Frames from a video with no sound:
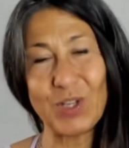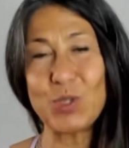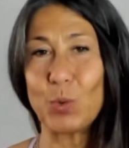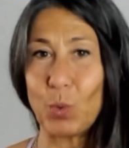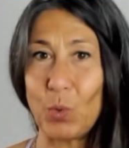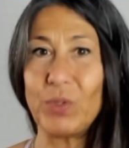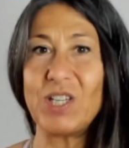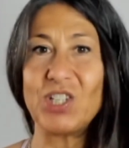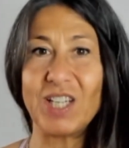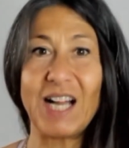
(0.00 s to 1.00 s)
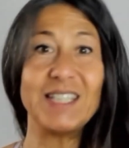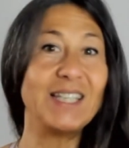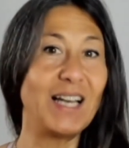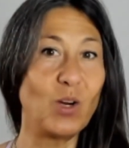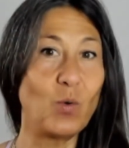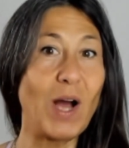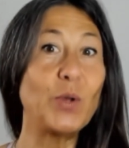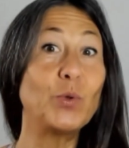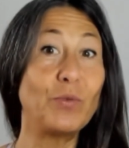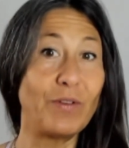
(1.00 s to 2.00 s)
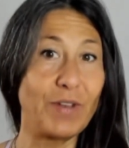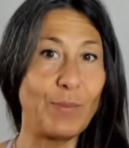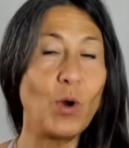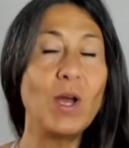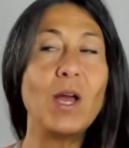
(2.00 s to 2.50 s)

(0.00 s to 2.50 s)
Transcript: che sono gli 11 gradi dell'acquario dove avremo